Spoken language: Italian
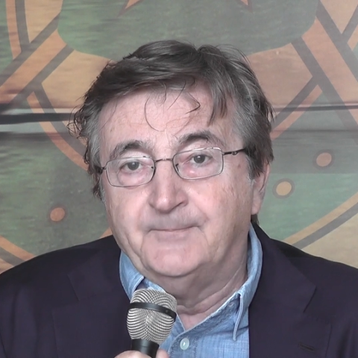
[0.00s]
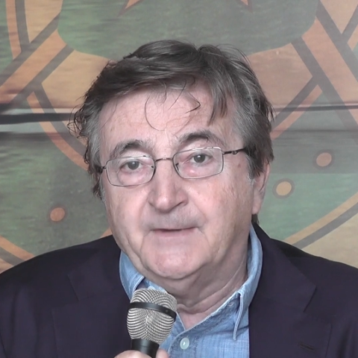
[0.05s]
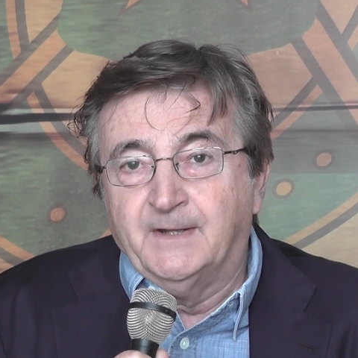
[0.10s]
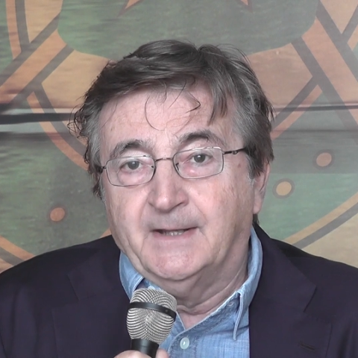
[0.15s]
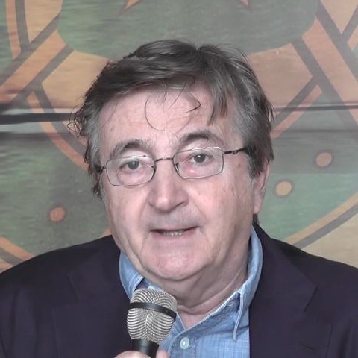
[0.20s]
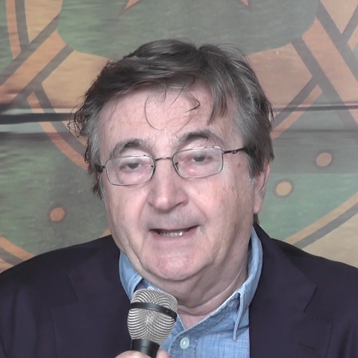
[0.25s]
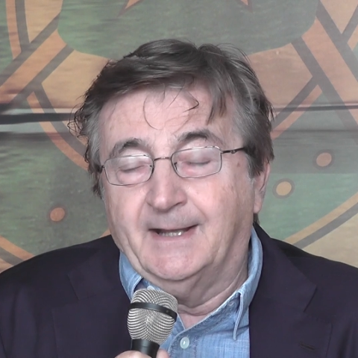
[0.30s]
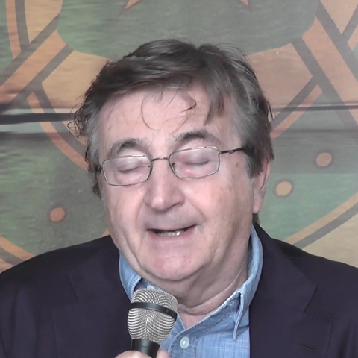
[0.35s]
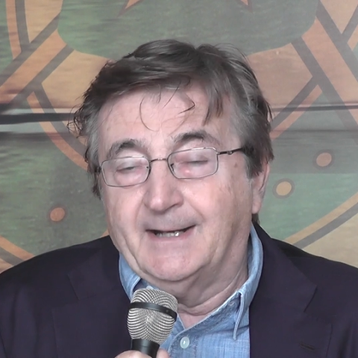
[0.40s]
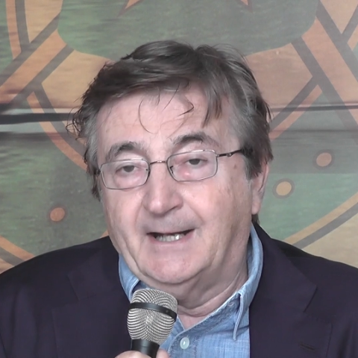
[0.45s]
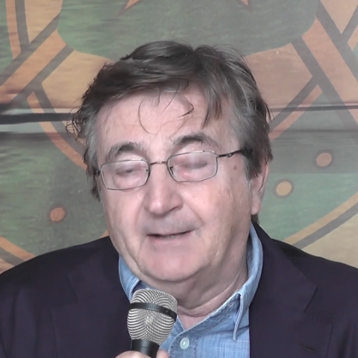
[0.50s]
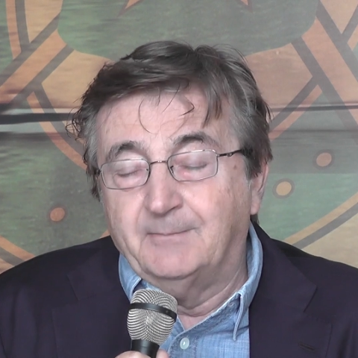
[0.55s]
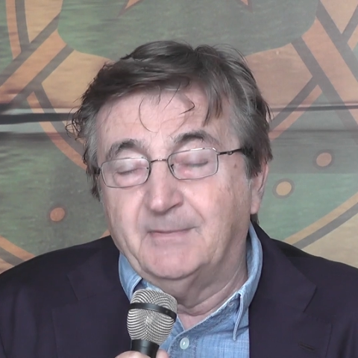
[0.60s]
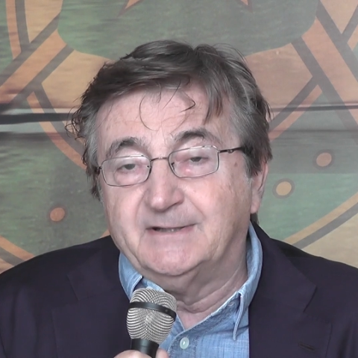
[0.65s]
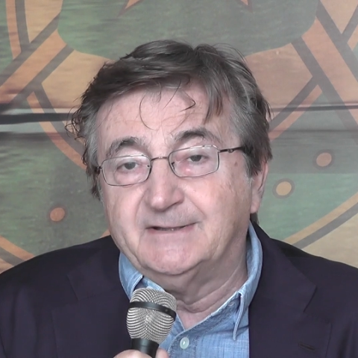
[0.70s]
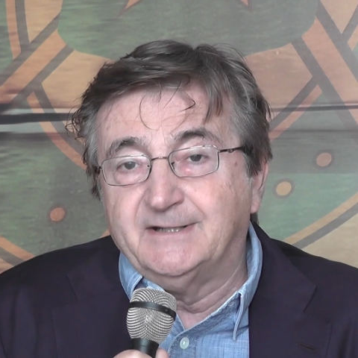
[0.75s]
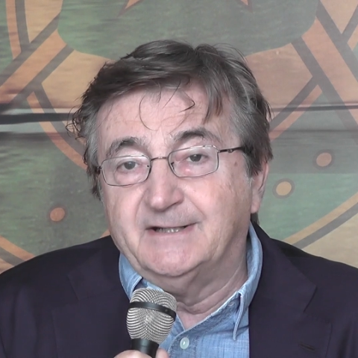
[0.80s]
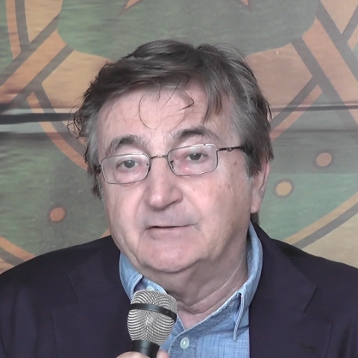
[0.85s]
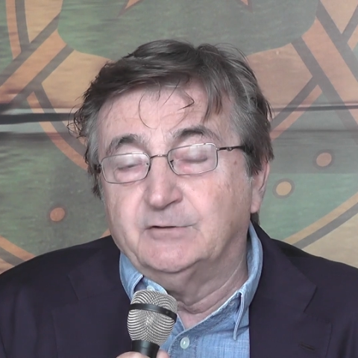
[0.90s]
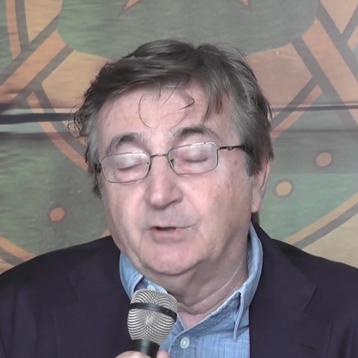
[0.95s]
E Real
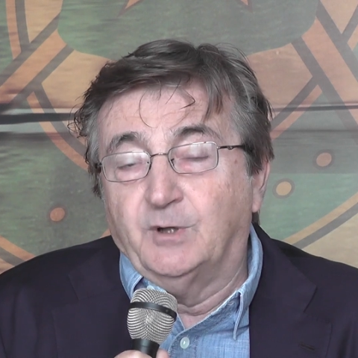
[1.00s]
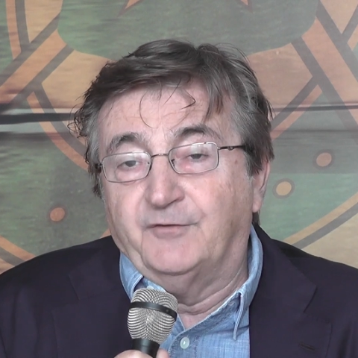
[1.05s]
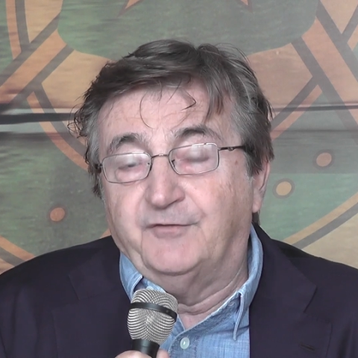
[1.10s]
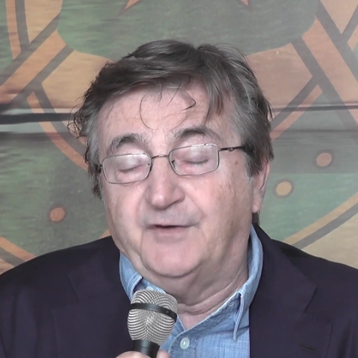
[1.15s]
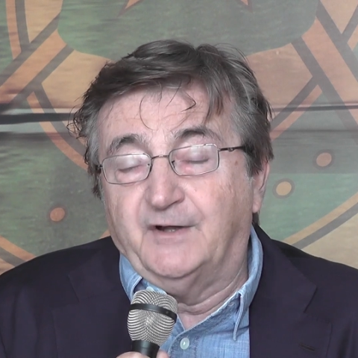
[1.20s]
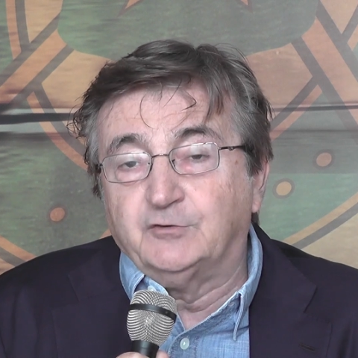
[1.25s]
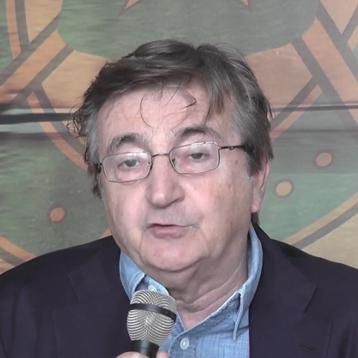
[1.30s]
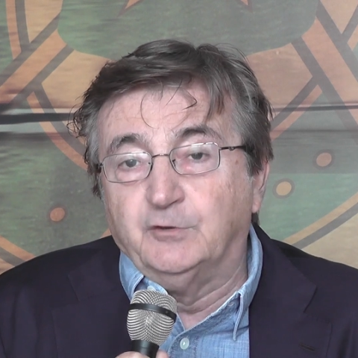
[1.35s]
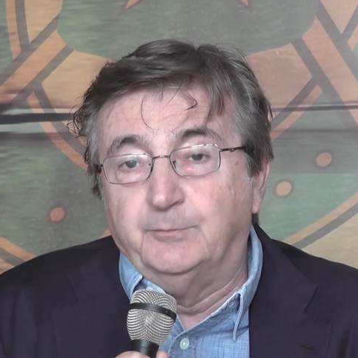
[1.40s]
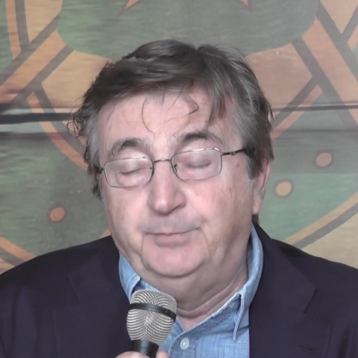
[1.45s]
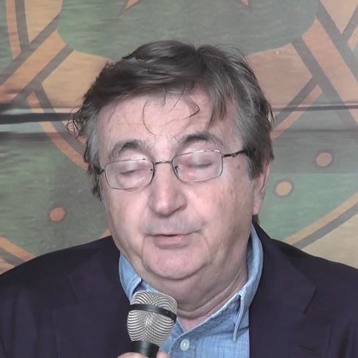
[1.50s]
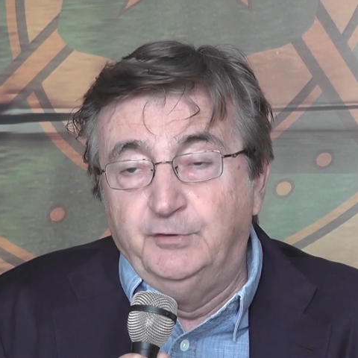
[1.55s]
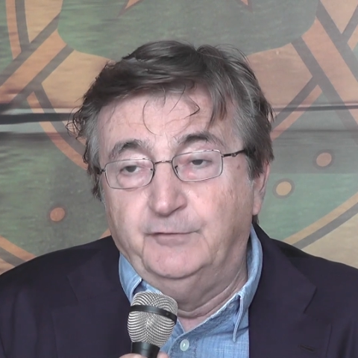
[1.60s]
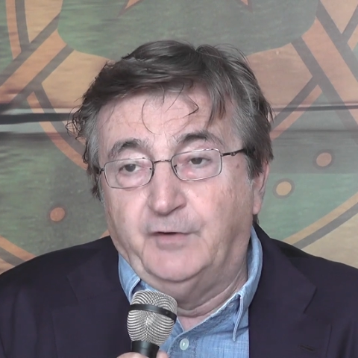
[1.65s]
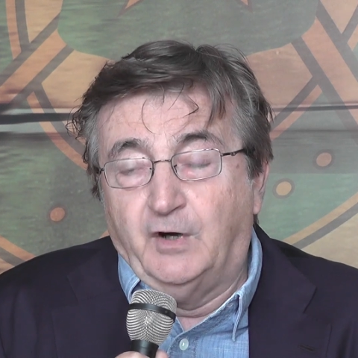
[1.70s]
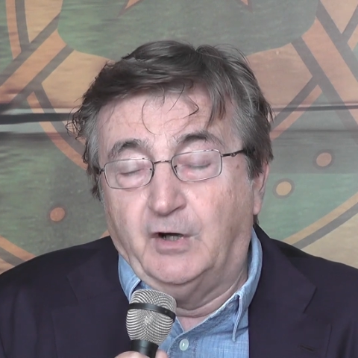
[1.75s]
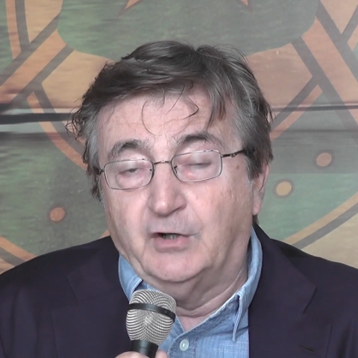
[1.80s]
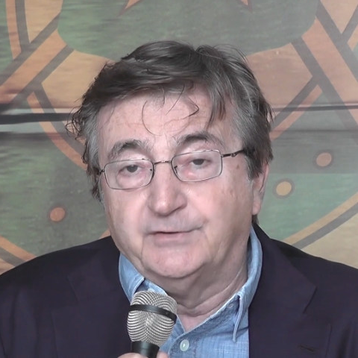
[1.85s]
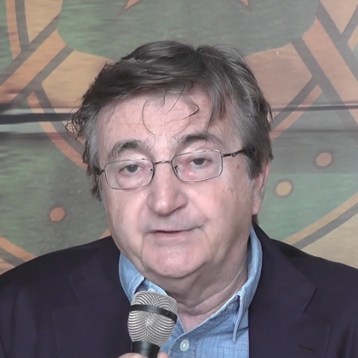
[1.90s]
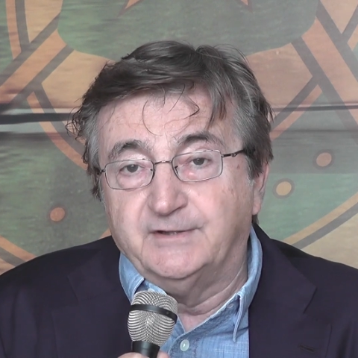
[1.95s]
Madrid lo ha fatto più
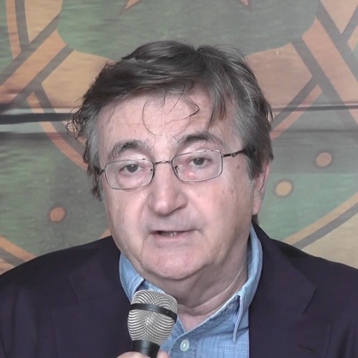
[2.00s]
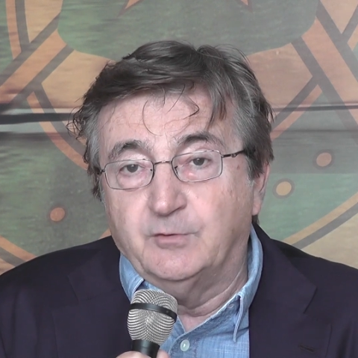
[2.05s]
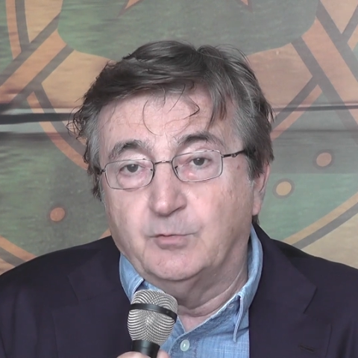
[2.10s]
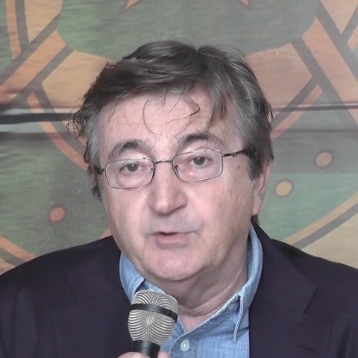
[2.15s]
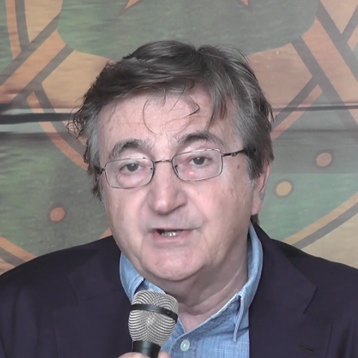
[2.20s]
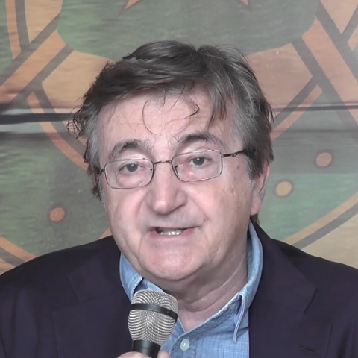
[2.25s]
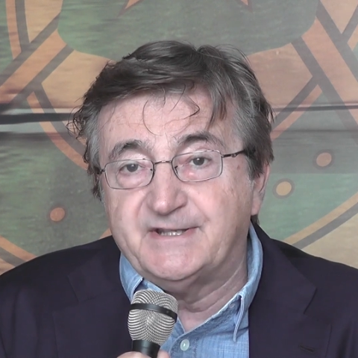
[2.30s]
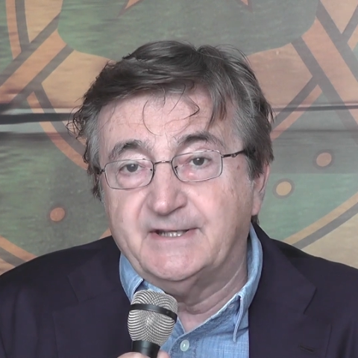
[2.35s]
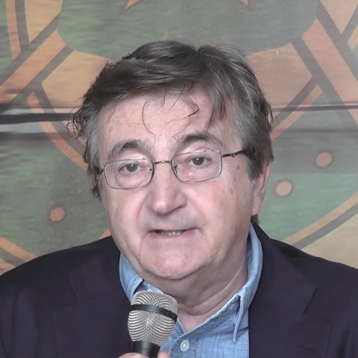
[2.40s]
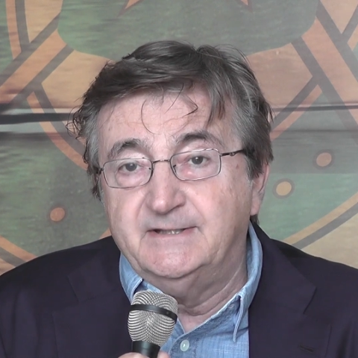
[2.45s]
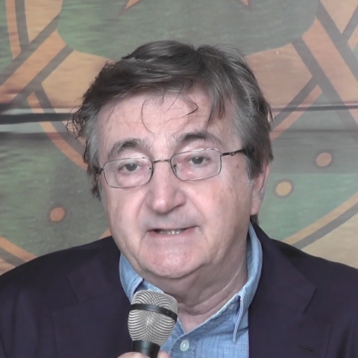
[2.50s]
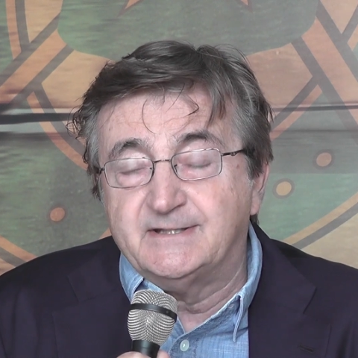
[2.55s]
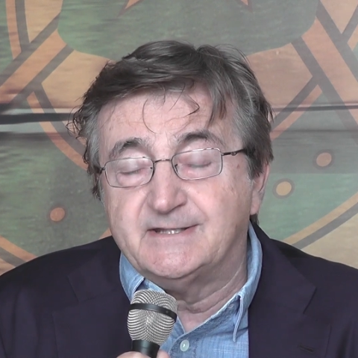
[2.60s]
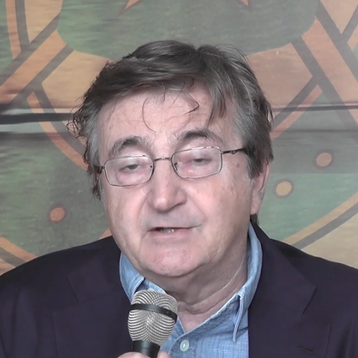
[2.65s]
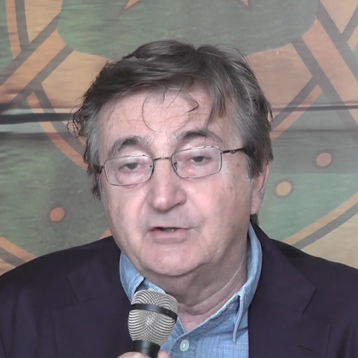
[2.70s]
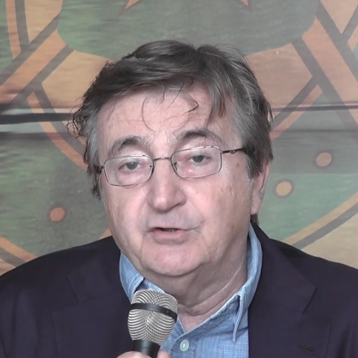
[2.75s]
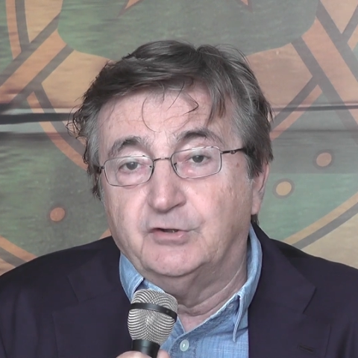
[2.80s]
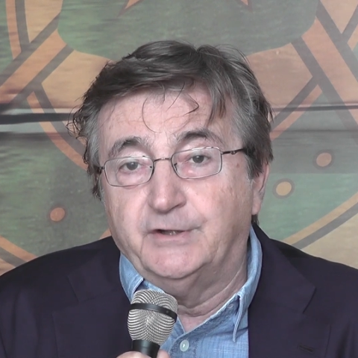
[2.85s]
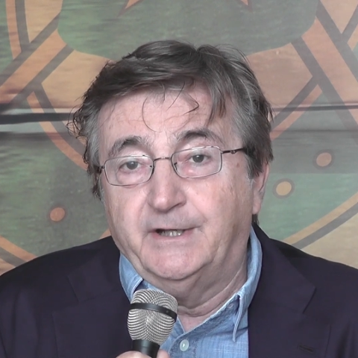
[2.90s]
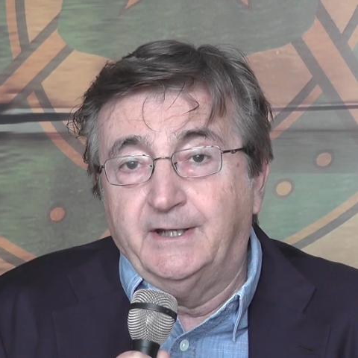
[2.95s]
volte in questa
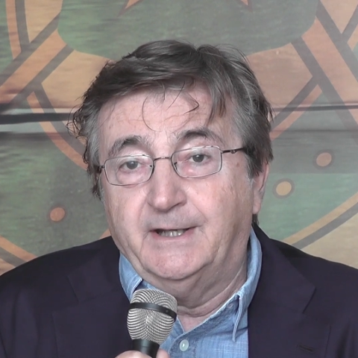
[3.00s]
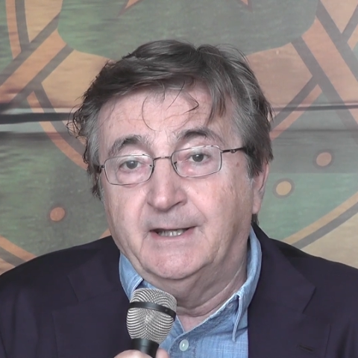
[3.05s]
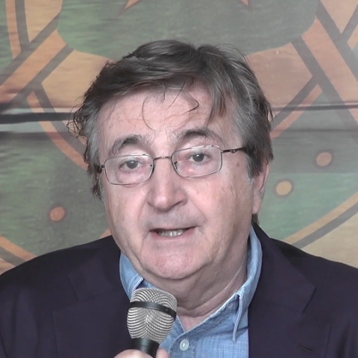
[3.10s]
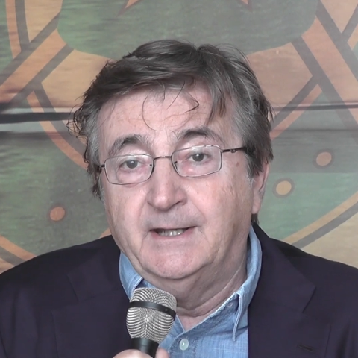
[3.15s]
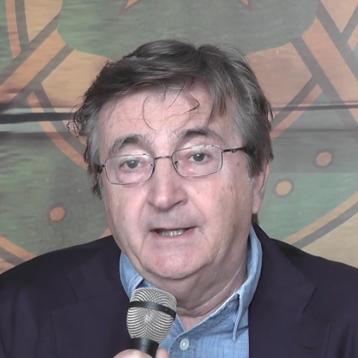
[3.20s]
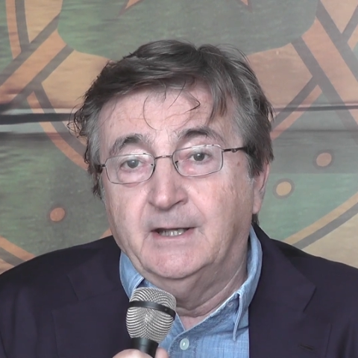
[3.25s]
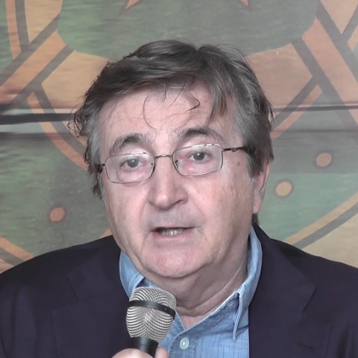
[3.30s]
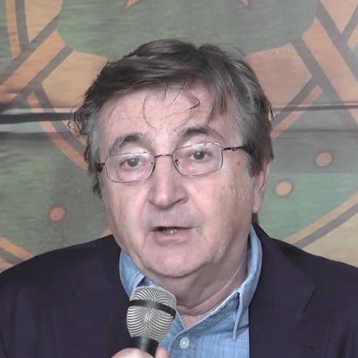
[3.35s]
edizione,